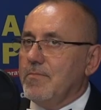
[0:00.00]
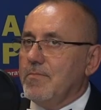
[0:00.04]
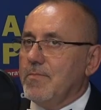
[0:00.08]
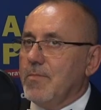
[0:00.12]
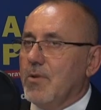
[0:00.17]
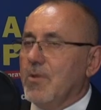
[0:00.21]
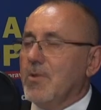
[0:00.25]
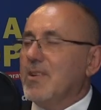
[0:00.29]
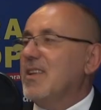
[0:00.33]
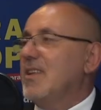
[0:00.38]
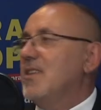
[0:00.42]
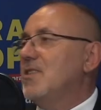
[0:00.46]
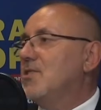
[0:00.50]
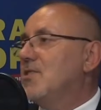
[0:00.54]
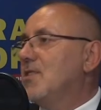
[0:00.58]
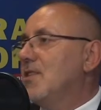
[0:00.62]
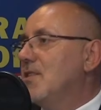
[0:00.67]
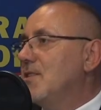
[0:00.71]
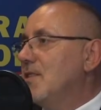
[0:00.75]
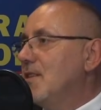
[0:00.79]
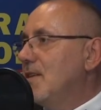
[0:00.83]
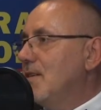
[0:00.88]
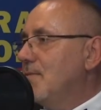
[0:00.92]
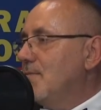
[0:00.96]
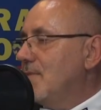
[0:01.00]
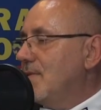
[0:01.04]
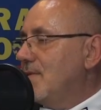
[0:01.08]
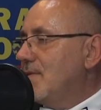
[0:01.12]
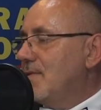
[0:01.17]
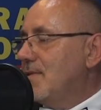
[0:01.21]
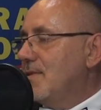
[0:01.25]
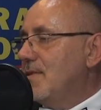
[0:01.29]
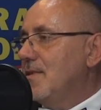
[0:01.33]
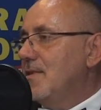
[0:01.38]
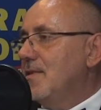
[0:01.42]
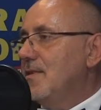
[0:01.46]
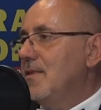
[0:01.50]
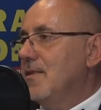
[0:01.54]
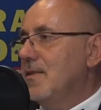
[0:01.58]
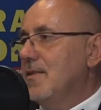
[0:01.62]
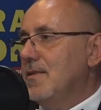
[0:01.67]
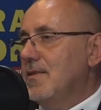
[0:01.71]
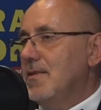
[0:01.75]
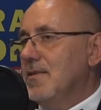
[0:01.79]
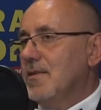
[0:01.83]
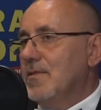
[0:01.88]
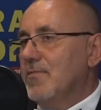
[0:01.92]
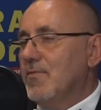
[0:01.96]
ograniczenie emisji
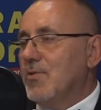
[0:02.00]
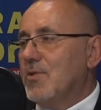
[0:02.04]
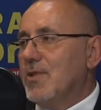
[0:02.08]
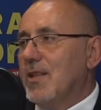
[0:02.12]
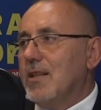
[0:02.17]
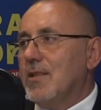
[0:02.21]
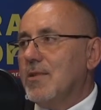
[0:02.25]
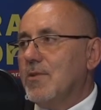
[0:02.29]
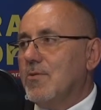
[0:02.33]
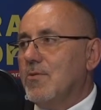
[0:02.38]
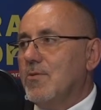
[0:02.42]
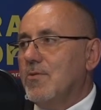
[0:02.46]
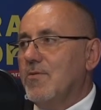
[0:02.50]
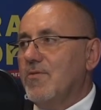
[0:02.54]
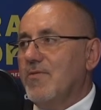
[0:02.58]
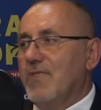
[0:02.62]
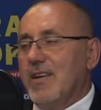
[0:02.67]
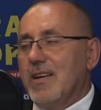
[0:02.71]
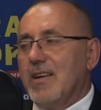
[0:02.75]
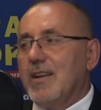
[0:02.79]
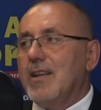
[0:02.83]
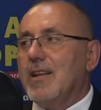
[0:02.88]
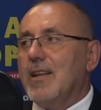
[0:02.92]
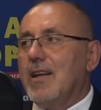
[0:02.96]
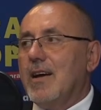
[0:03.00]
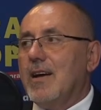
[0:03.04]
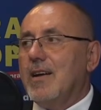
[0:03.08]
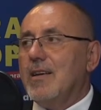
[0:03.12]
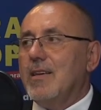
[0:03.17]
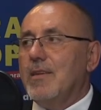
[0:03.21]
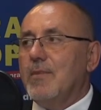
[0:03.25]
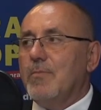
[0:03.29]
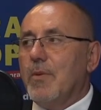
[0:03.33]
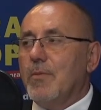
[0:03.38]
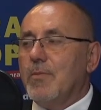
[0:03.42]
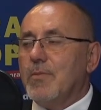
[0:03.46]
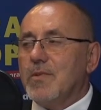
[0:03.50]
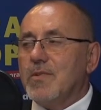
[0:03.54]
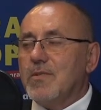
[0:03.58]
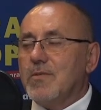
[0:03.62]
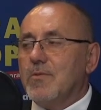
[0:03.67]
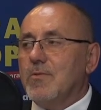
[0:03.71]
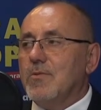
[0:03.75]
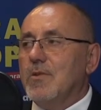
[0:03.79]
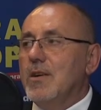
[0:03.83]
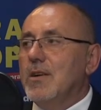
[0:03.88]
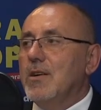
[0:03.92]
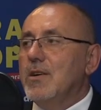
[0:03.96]
y, dwutlenku węgla i po
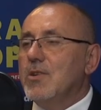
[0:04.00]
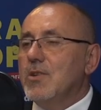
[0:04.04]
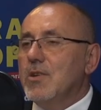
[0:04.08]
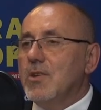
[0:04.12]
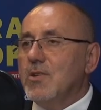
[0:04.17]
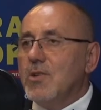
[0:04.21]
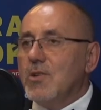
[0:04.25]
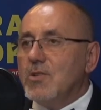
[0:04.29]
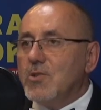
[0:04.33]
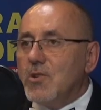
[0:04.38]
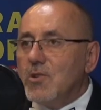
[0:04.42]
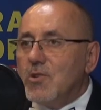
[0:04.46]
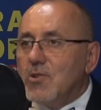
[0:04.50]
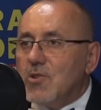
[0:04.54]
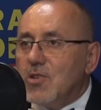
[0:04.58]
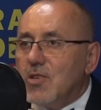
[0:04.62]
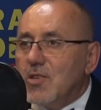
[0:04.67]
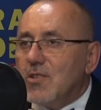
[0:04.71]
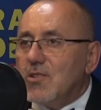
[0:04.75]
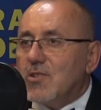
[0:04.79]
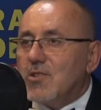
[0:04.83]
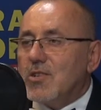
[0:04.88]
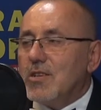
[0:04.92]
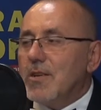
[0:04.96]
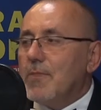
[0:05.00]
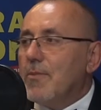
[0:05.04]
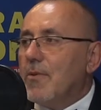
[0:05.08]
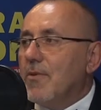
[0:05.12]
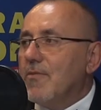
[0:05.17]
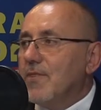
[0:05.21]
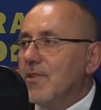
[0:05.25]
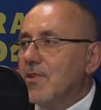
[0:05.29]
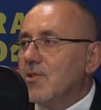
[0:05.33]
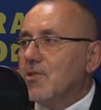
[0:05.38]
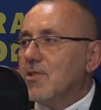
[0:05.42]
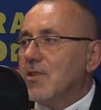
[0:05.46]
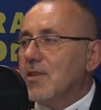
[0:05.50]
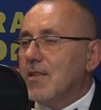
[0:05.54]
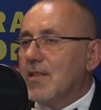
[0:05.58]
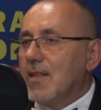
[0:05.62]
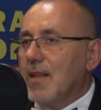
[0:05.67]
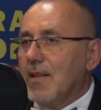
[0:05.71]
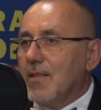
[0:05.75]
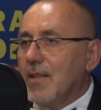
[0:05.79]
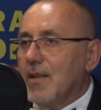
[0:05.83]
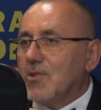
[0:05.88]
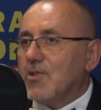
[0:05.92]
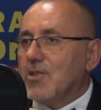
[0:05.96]
prostu czystsze powietrze
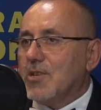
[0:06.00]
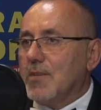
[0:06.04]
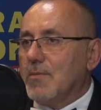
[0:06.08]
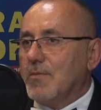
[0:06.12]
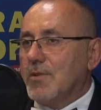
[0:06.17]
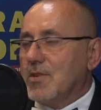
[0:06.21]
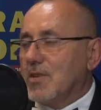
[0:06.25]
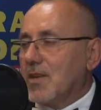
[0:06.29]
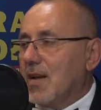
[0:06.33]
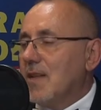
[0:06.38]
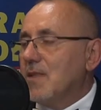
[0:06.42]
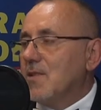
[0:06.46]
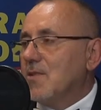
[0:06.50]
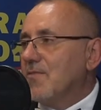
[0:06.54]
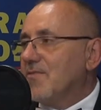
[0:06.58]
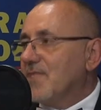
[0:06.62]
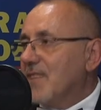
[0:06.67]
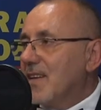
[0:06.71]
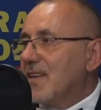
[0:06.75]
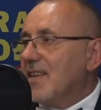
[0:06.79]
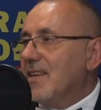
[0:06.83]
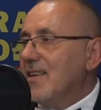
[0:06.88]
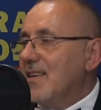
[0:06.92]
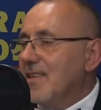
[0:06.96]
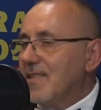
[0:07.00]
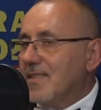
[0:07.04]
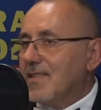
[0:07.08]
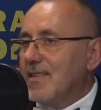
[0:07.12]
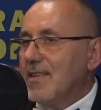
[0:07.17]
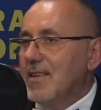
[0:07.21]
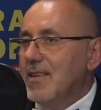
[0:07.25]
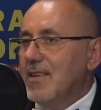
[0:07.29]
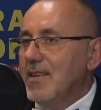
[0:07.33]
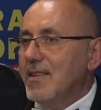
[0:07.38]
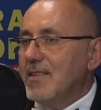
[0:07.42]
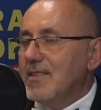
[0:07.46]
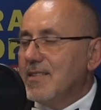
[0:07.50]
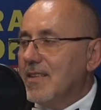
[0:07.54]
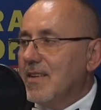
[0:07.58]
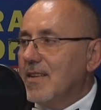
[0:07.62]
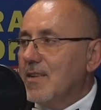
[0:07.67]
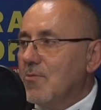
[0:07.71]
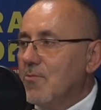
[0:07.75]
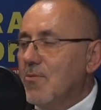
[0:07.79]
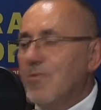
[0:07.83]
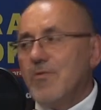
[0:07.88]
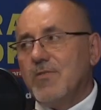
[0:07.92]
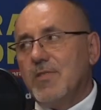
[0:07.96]
dla naszych mieszkańców. Taki jest
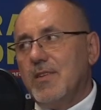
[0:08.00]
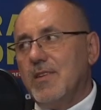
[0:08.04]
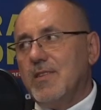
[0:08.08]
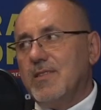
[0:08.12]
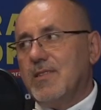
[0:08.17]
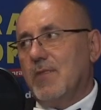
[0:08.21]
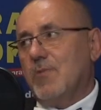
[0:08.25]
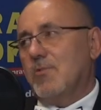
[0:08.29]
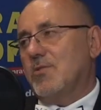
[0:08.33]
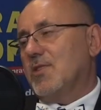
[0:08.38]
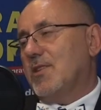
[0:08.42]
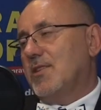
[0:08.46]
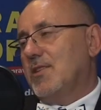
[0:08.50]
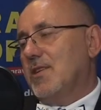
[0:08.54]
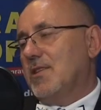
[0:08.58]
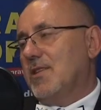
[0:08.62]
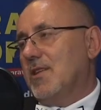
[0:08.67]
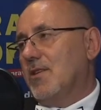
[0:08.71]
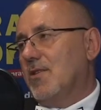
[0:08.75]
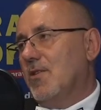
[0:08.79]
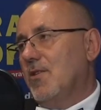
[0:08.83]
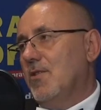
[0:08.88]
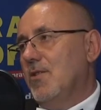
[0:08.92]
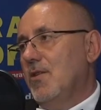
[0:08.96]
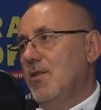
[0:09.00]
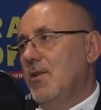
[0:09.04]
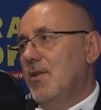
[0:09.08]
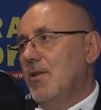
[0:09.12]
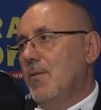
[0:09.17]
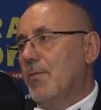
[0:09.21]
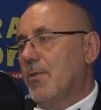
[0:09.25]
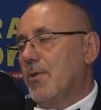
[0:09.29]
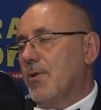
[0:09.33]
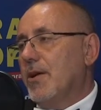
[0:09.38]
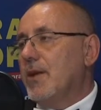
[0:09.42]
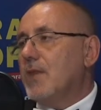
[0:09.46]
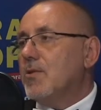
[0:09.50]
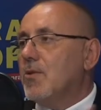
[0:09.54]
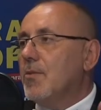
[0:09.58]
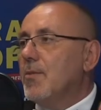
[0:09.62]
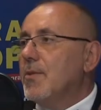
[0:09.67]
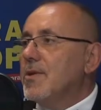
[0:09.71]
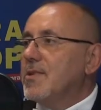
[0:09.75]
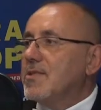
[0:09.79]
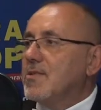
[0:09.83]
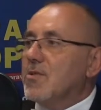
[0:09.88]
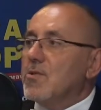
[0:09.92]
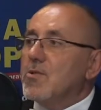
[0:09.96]
cel główny i założenie tego projektu,
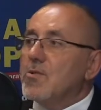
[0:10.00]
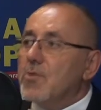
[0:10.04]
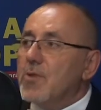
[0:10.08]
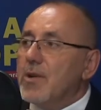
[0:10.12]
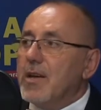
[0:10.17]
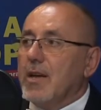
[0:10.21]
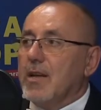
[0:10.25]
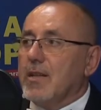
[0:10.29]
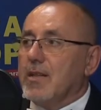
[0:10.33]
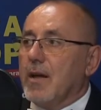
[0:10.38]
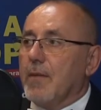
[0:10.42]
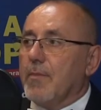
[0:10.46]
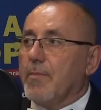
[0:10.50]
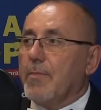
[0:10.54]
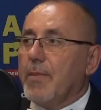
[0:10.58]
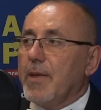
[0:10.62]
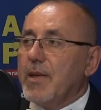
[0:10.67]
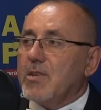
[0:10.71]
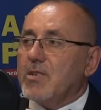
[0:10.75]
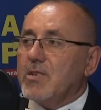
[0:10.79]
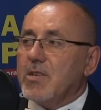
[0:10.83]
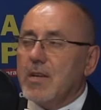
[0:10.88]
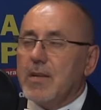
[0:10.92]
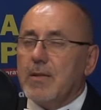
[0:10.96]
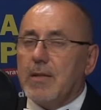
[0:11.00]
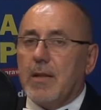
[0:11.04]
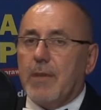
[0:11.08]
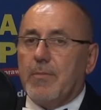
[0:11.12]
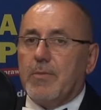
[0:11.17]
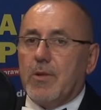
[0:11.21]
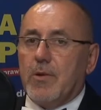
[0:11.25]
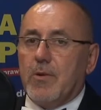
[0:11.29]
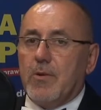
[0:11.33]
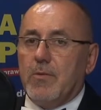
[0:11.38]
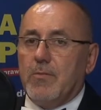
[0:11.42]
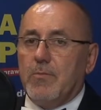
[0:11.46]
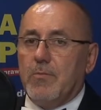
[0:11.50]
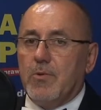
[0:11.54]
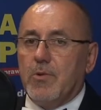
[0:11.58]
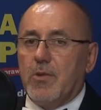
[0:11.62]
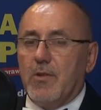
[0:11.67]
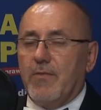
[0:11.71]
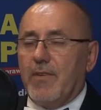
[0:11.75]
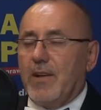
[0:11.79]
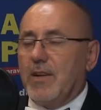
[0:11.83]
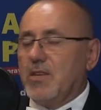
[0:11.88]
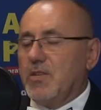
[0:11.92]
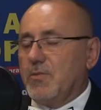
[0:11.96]
bo jest to drugi etap. Pierwszy etap to
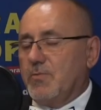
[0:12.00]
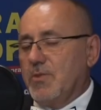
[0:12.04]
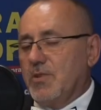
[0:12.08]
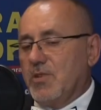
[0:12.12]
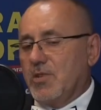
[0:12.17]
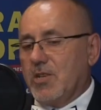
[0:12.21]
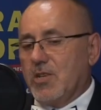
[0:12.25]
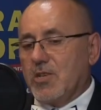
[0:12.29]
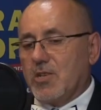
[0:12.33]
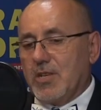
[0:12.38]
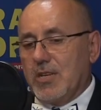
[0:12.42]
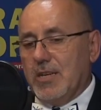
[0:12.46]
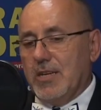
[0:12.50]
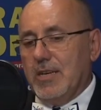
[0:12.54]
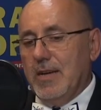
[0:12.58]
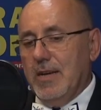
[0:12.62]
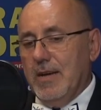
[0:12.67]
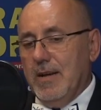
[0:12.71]
budowaliśmy ścieżki